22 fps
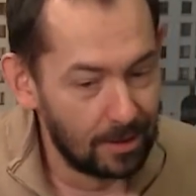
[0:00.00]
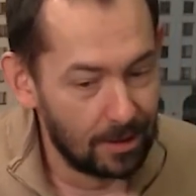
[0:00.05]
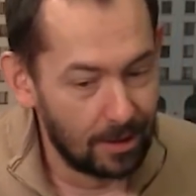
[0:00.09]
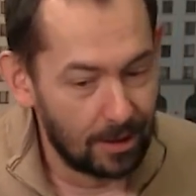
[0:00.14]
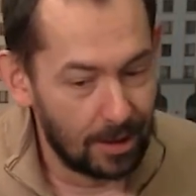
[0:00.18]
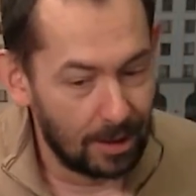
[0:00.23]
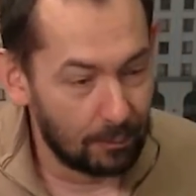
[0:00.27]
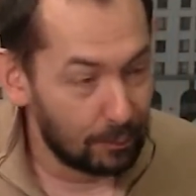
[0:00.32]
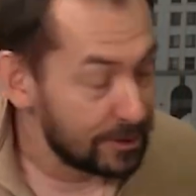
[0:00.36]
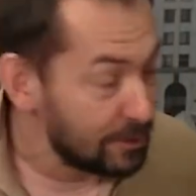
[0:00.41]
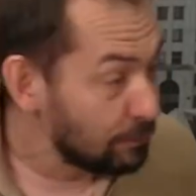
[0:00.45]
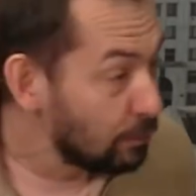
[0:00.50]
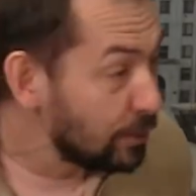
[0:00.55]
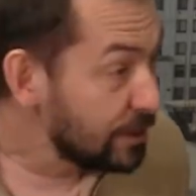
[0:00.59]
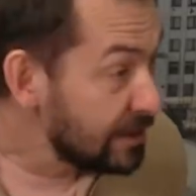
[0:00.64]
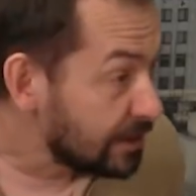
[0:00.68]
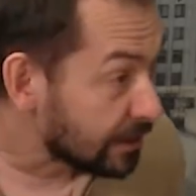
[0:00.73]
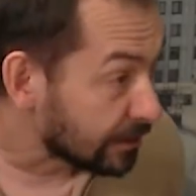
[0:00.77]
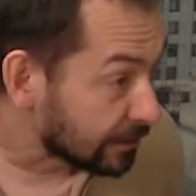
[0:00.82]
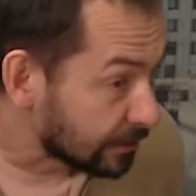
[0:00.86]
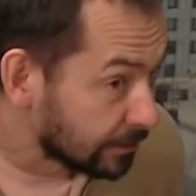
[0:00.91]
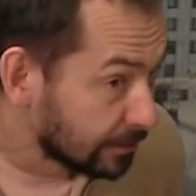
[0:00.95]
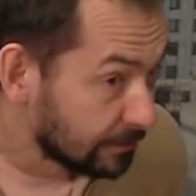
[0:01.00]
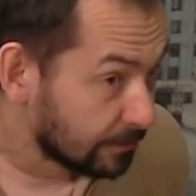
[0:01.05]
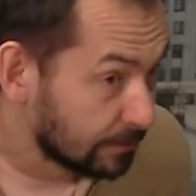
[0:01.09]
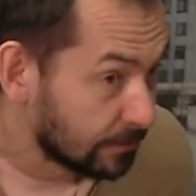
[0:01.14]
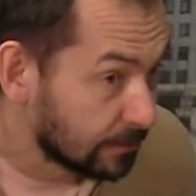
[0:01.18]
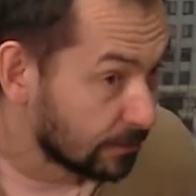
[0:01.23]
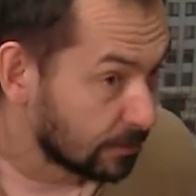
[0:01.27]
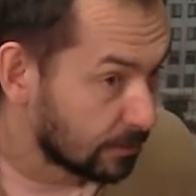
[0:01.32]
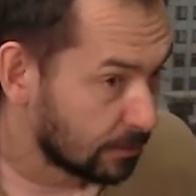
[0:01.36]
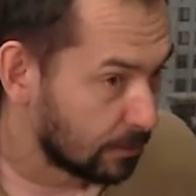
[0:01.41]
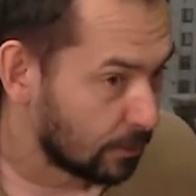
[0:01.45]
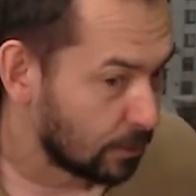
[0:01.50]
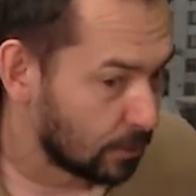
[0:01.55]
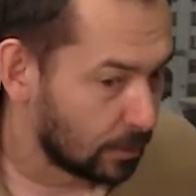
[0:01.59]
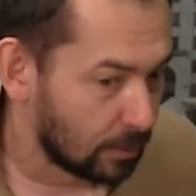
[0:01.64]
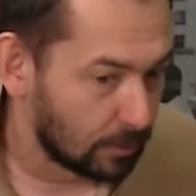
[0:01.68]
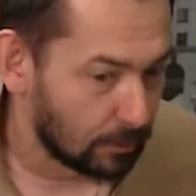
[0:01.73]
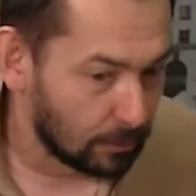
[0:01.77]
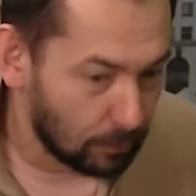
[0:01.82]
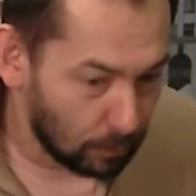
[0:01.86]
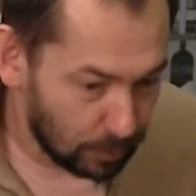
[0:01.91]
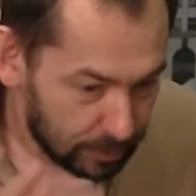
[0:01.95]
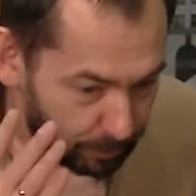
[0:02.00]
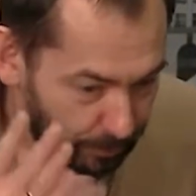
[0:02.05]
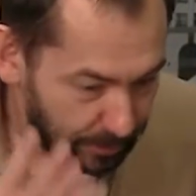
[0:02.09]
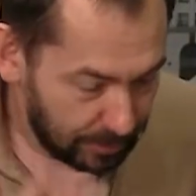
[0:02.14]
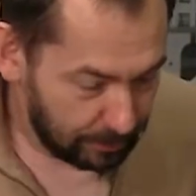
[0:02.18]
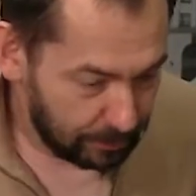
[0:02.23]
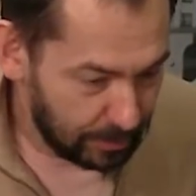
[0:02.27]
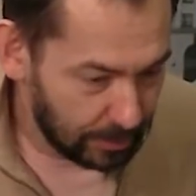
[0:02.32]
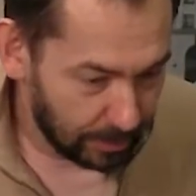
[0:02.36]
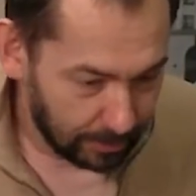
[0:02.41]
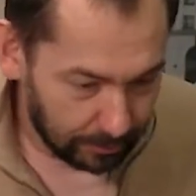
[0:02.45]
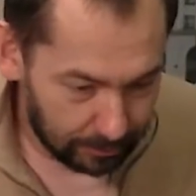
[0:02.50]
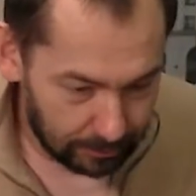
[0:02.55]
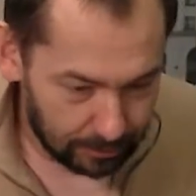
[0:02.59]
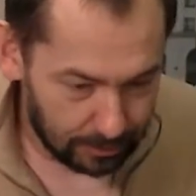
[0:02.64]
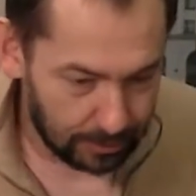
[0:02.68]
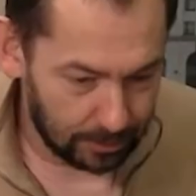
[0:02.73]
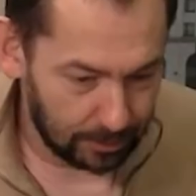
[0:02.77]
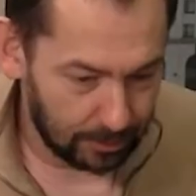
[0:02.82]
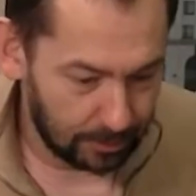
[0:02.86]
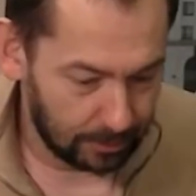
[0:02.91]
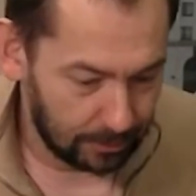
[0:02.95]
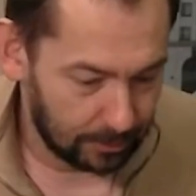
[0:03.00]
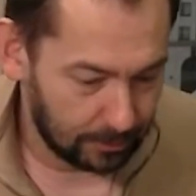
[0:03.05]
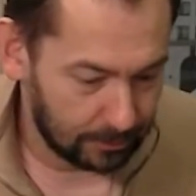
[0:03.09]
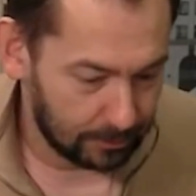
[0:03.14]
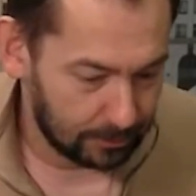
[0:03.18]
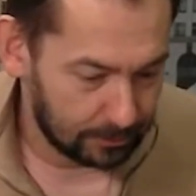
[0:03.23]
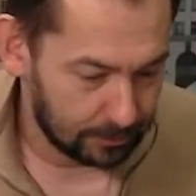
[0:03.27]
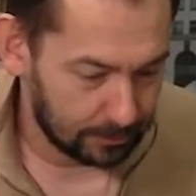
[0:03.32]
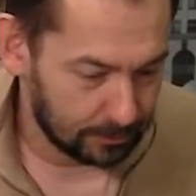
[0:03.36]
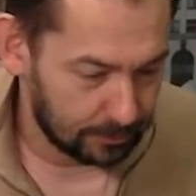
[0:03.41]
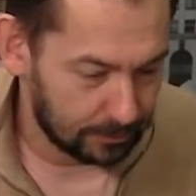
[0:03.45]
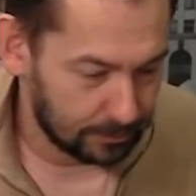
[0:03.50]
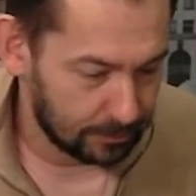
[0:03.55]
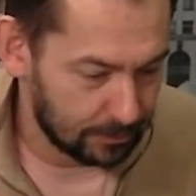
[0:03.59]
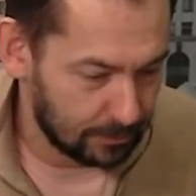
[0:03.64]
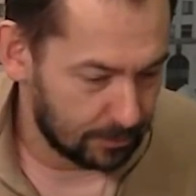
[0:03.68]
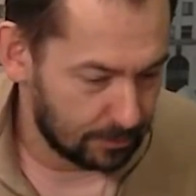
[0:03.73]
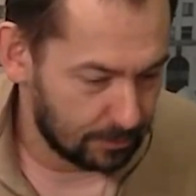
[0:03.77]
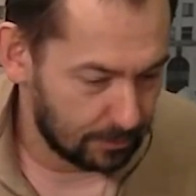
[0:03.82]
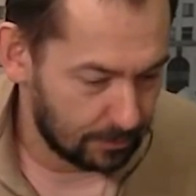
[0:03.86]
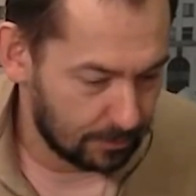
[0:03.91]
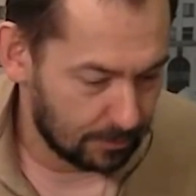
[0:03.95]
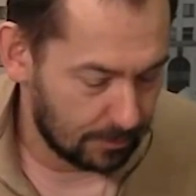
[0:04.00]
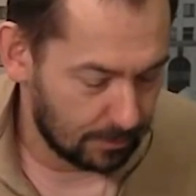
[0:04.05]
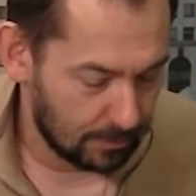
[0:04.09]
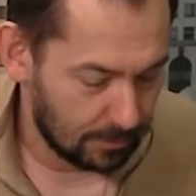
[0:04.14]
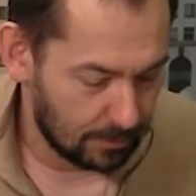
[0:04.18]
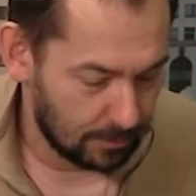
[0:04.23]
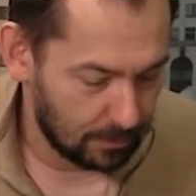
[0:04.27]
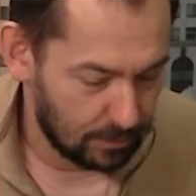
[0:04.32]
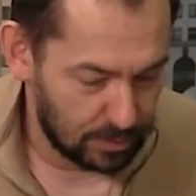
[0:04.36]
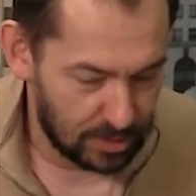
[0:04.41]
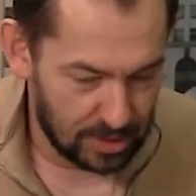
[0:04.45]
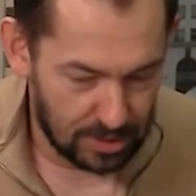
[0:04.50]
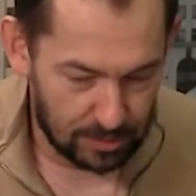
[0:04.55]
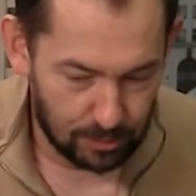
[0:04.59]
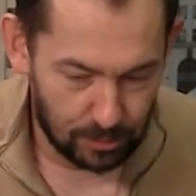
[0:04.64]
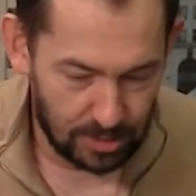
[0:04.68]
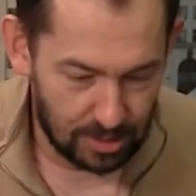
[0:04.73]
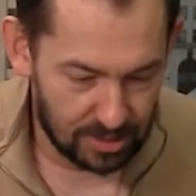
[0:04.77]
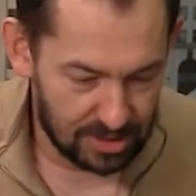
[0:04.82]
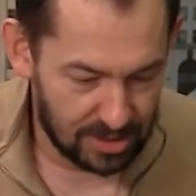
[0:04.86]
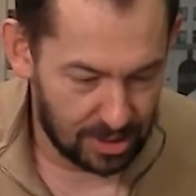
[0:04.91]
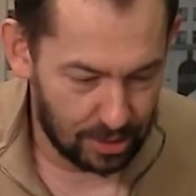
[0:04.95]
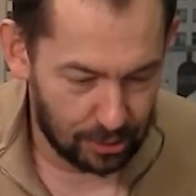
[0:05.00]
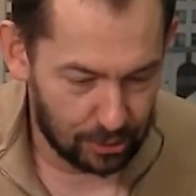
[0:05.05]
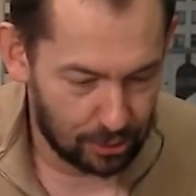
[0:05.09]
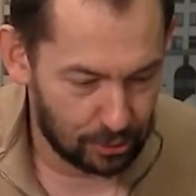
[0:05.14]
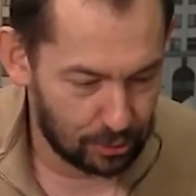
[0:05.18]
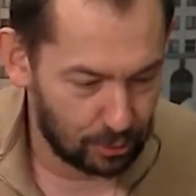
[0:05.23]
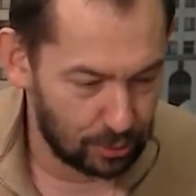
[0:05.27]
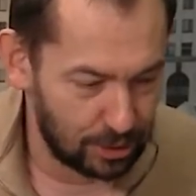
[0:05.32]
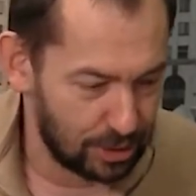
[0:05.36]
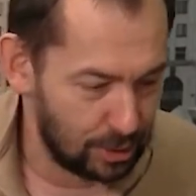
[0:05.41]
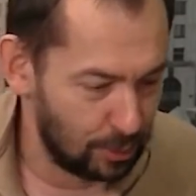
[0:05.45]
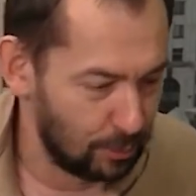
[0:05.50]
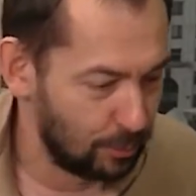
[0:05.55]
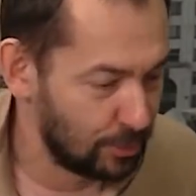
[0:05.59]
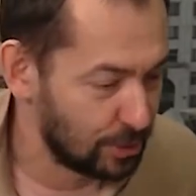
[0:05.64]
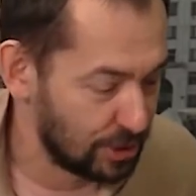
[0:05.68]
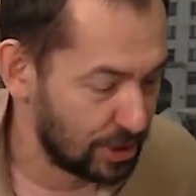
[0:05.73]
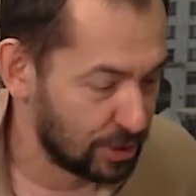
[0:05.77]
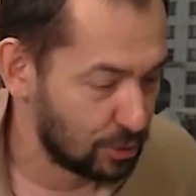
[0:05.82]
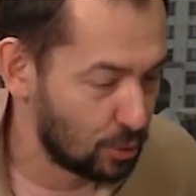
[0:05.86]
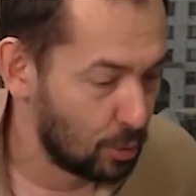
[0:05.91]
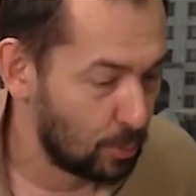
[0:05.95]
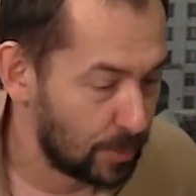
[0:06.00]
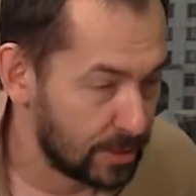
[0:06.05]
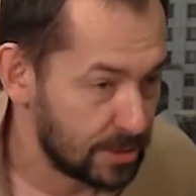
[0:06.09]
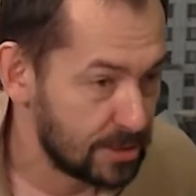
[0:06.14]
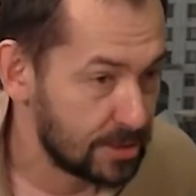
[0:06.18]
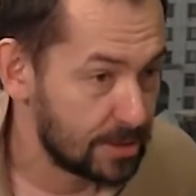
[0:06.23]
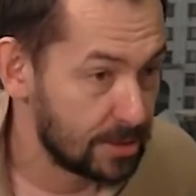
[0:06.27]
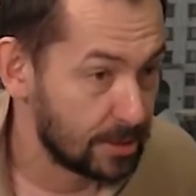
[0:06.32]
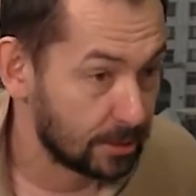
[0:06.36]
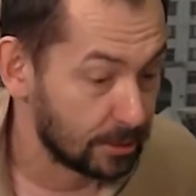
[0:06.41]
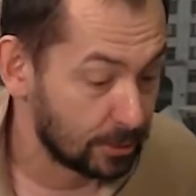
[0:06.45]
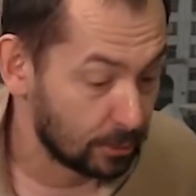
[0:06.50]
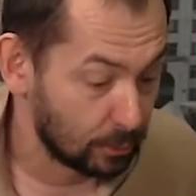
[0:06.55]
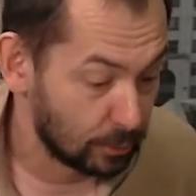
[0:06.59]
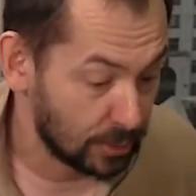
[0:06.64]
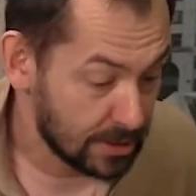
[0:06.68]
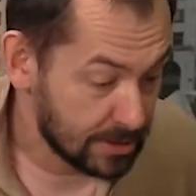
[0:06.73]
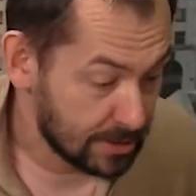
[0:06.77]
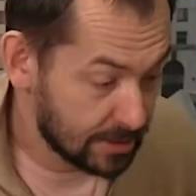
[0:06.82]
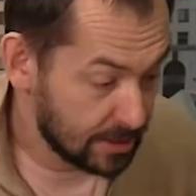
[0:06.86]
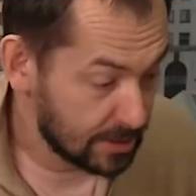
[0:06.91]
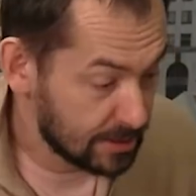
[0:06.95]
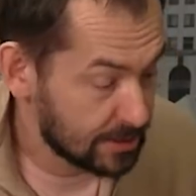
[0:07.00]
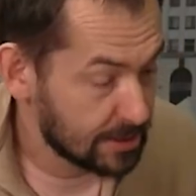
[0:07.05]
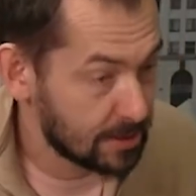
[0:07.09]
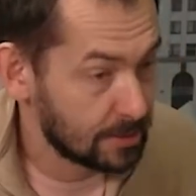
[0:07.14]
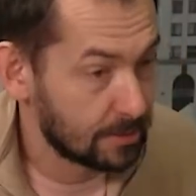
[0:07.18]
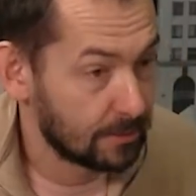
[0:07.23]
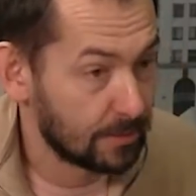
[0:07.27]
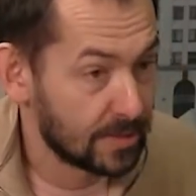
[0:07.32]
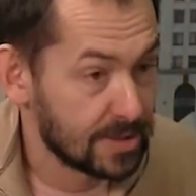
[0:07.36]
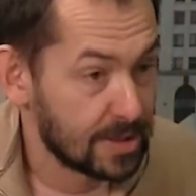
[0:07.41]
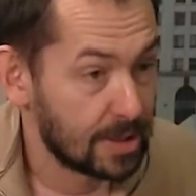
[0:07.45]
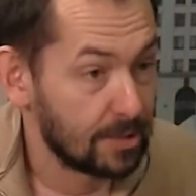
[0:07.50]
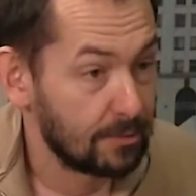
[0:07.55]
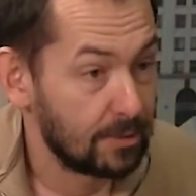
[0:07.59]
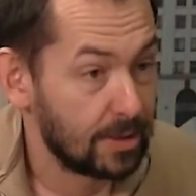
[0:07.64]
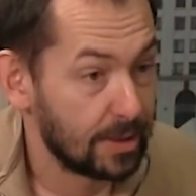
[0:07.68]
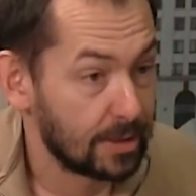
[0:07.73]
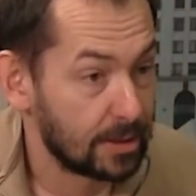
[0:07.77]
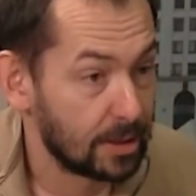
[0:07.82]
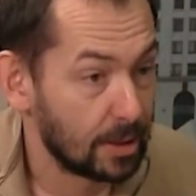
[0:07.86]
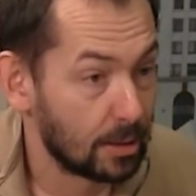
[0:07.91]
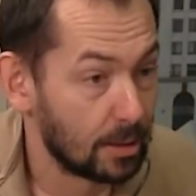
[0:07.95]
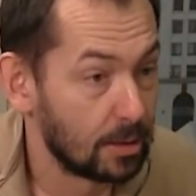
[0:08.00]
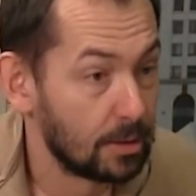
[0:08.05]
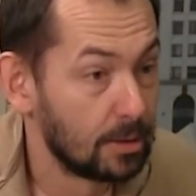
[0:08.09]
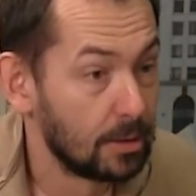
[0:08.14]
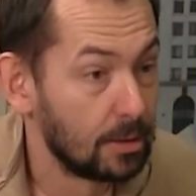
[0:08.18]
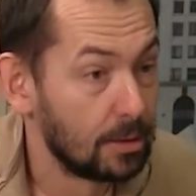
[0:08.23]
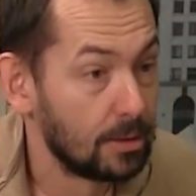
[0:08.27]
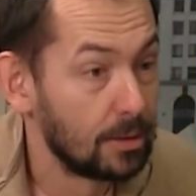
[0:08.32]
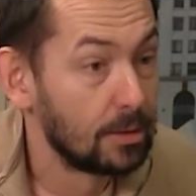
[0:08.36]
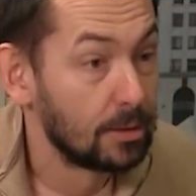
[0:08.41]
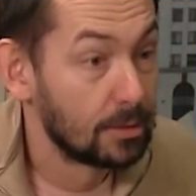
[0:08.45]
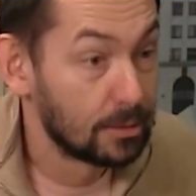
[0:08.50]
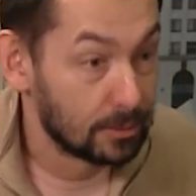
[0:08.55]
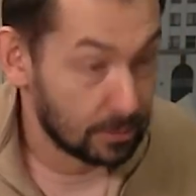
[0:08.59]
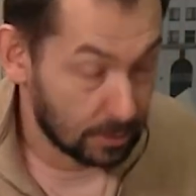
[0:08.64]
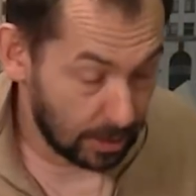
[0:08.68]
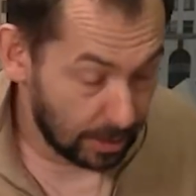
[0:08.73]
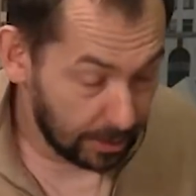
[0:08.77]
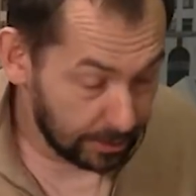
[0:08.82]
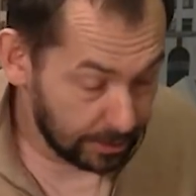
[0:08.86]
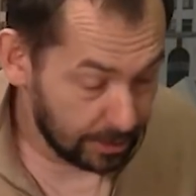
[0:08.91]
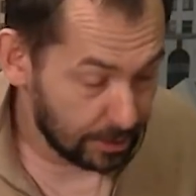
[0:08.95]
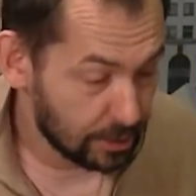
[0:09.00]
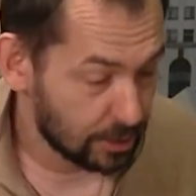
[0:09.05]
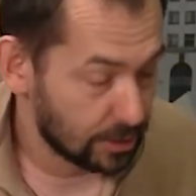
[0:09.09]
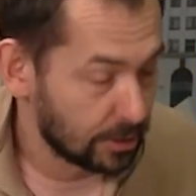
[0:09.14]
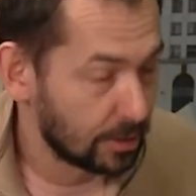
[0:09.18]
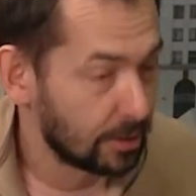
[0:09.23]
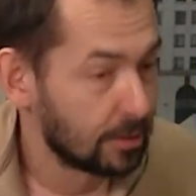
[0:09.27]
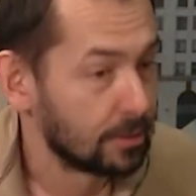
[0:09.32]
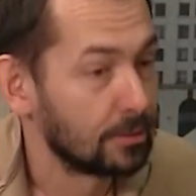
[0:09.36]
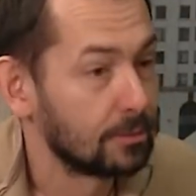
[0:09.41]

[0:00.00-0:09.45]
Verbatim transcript: А вот его нет. Но вот пример. А, сейчас мне скажут, что ты не любишь нашего президента. У нас есть заявление. Нашего, в смысле, Зеленского. Конечно.